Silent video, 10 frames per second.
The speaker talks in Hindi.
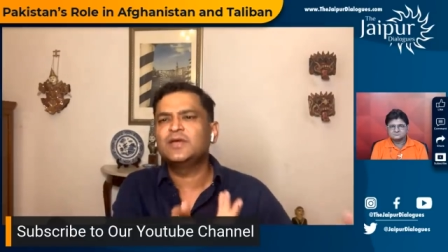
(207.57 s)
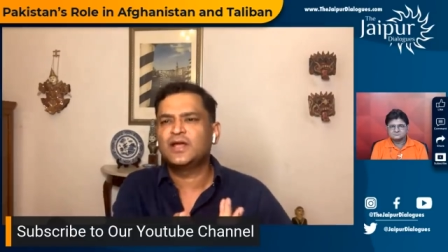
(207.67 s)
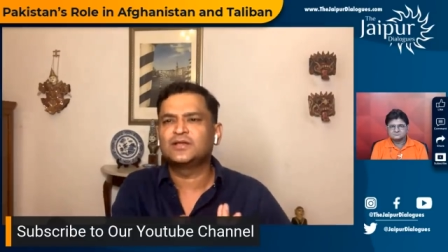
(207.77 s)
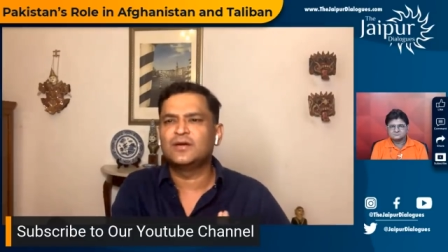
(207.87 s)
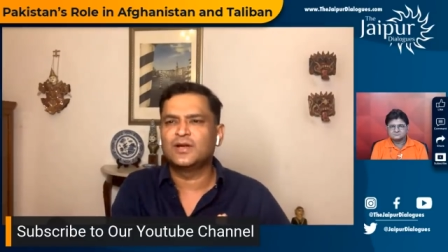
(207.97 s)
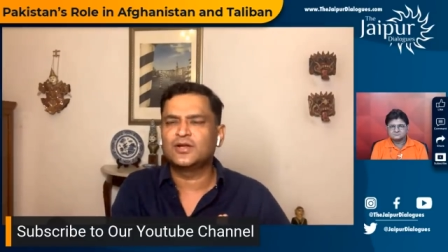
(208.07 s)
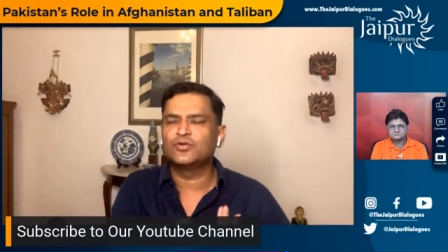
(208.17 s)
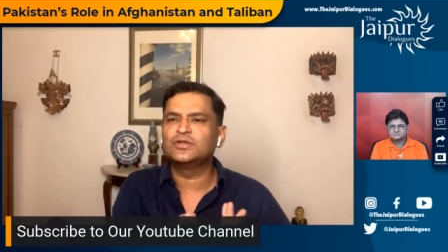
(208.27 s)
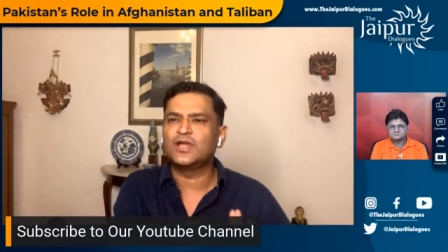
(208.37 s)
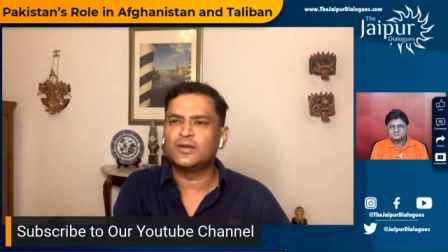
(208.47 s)
भी क्या था हमारा
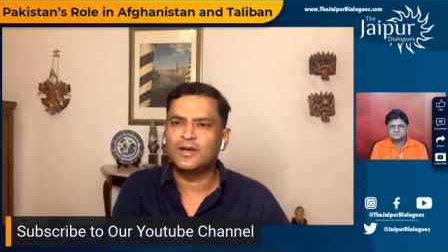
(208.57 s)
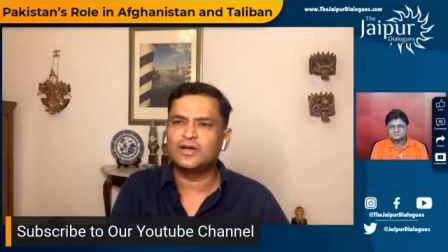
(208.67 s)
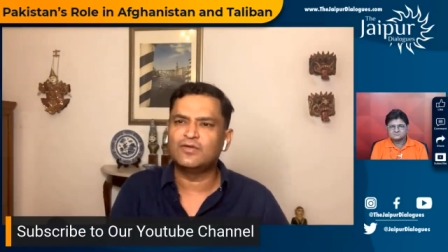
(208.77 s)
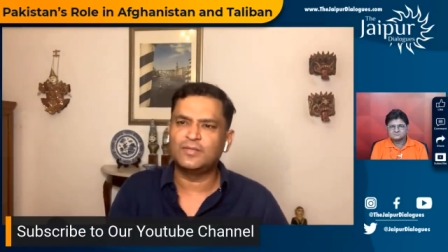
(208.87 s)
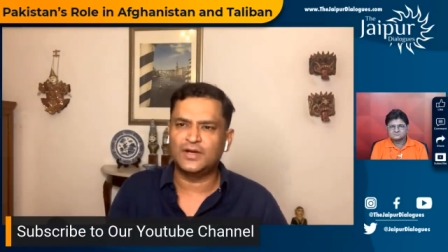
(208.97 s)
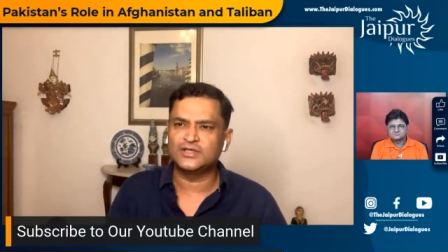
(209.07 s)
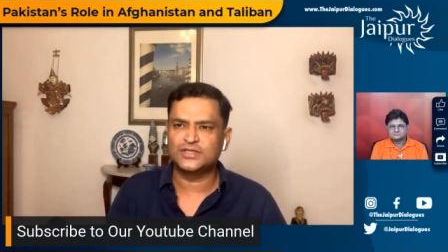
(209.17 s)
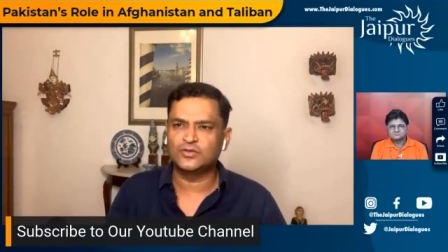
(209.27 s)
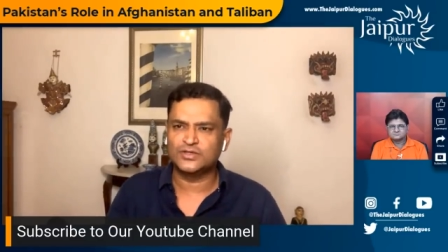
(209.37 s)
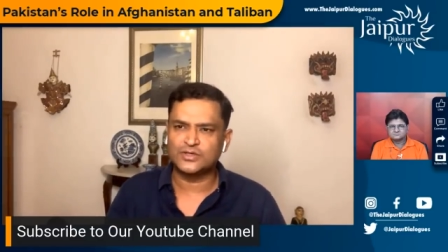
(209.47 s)
क्योंकि तालिबान का वहां पर
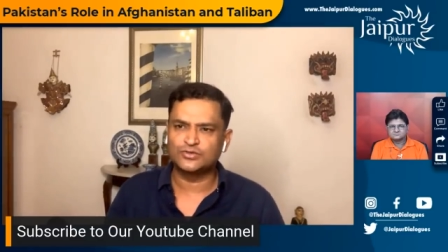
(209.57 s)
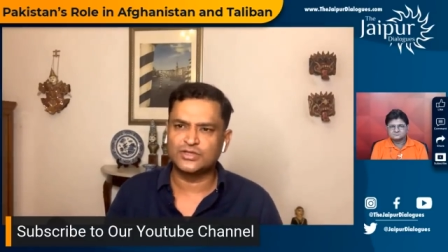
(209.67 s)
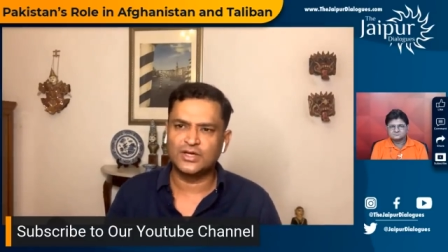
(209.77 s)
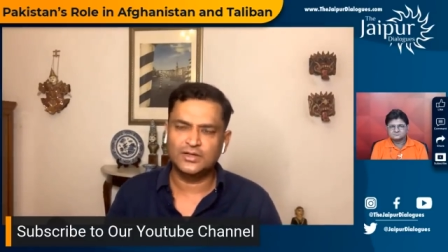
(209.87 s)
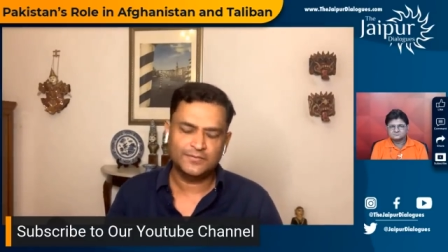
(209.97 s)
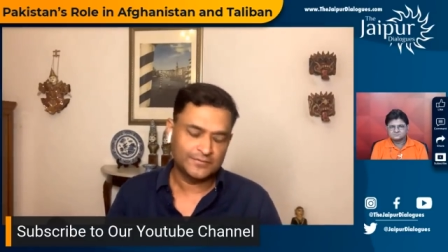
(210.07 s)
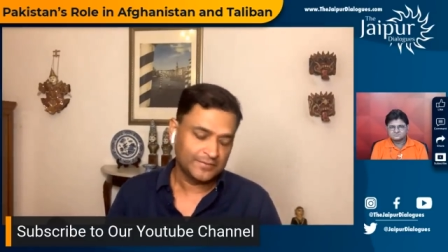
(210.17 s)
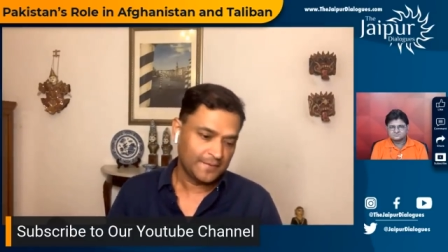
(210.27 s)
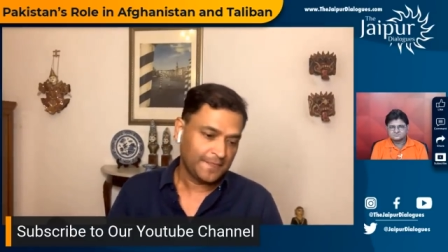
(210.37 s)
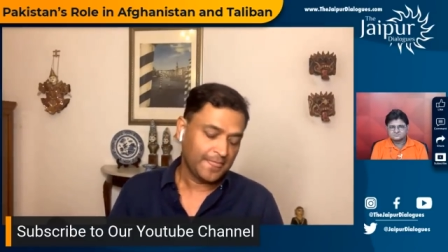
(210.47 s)
राज था तो ऐसा कुछ था नहीं
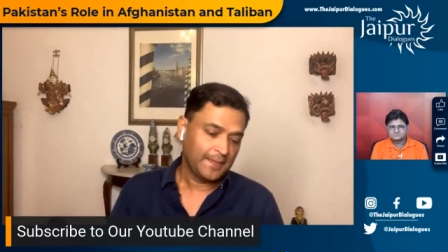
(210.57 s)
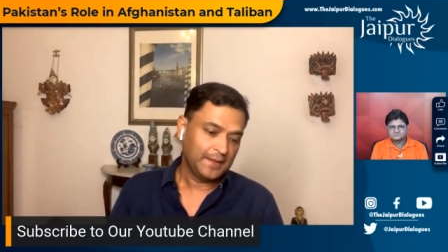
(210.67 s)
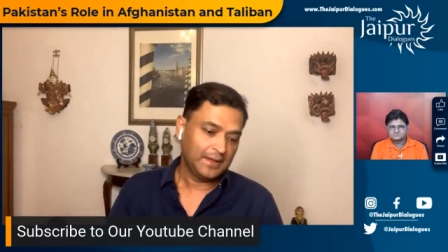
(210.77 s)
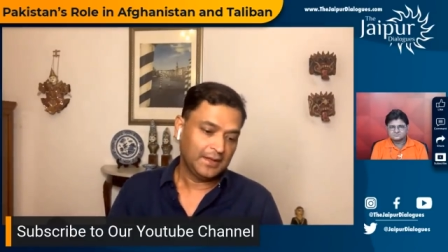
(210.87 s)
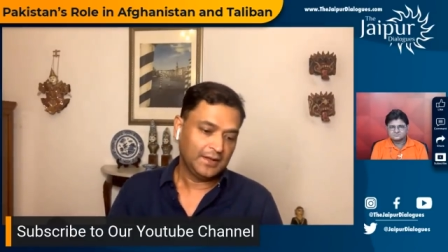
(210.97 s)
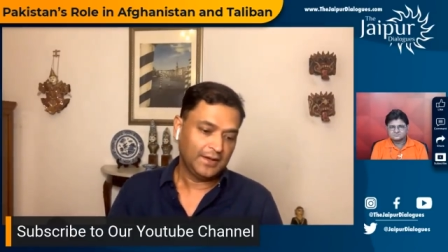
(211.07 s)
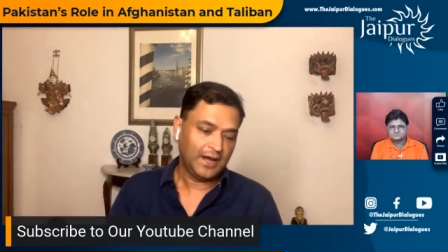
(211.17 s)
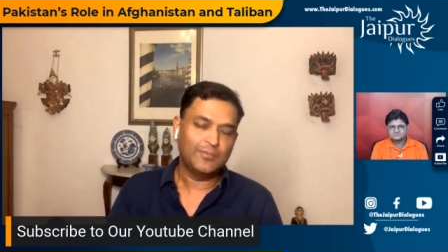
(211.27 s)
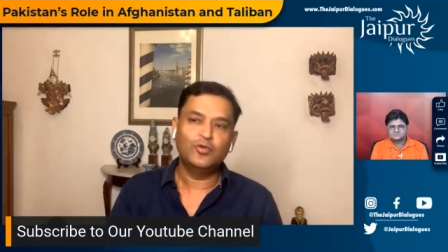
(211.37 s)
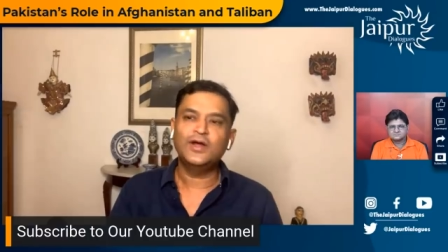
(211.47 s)

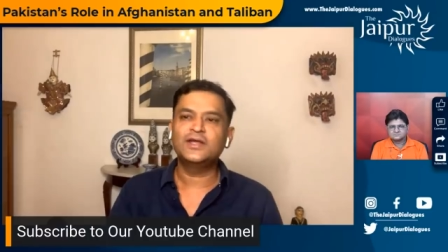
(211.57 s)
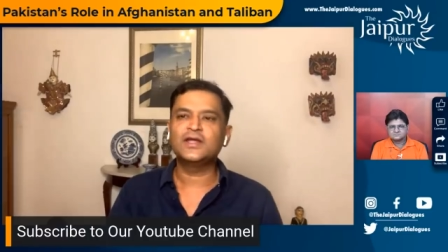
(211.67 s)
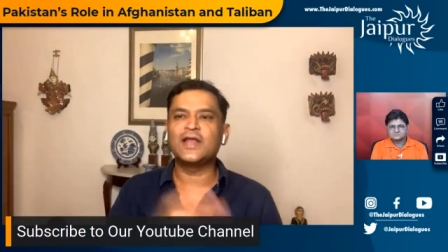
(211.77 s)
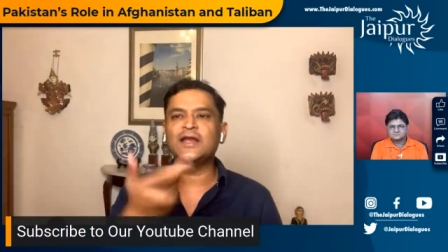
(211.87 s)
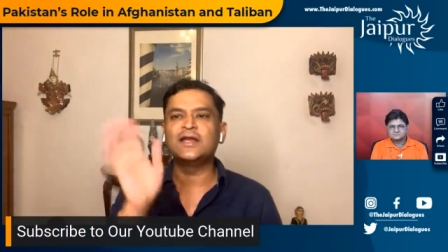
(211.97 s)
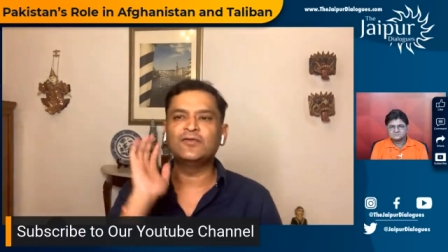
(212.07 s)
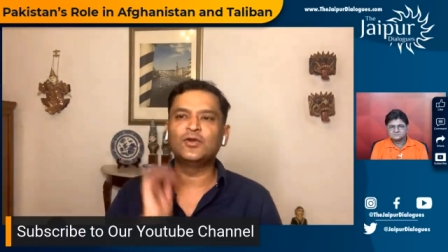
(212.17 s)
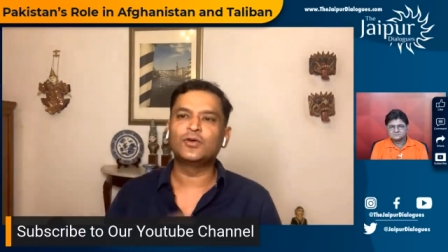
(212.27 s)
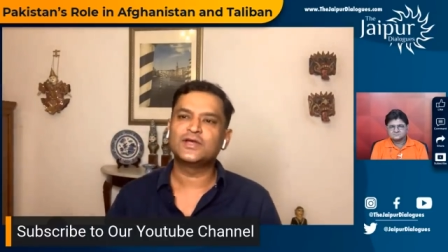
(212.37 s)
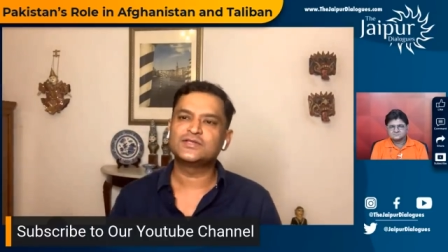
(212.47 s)
अब हुआ यह कि नाइन इलेवन
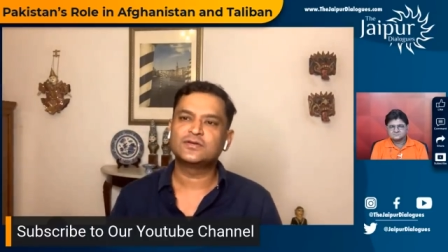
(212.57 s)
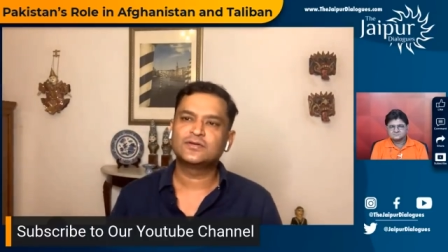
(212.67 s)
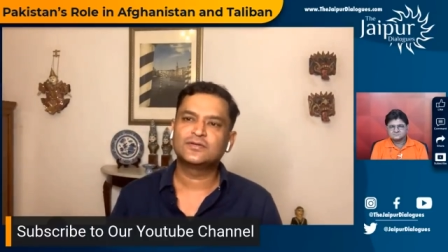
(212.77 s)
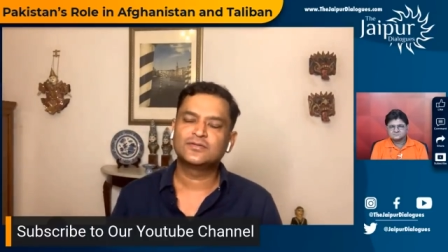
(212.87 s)
हो गया सर